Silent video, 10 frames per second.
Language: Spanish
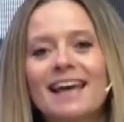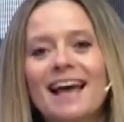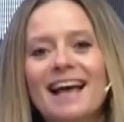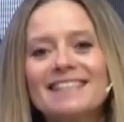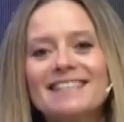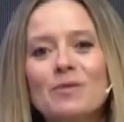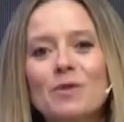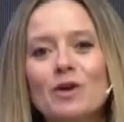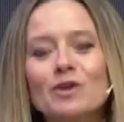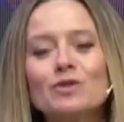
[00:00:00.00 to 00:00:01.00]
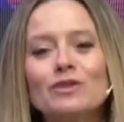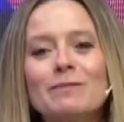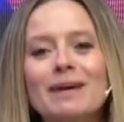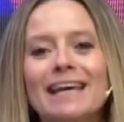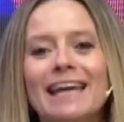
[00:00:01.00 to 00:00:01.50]
Así que bueno, es un
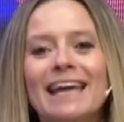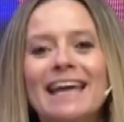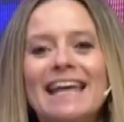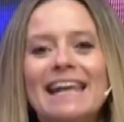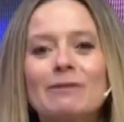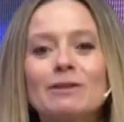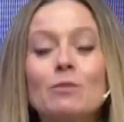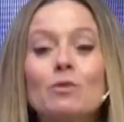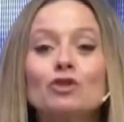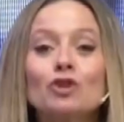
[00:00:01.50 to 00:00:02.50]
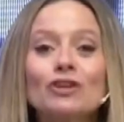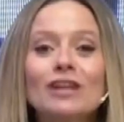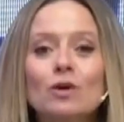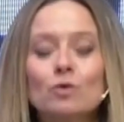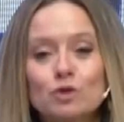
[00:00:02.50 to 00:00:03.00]
tema que reviste un montón de
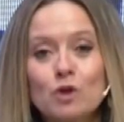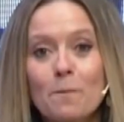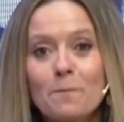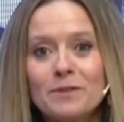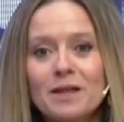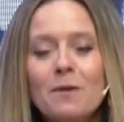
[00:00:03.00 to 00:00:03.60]
discusión,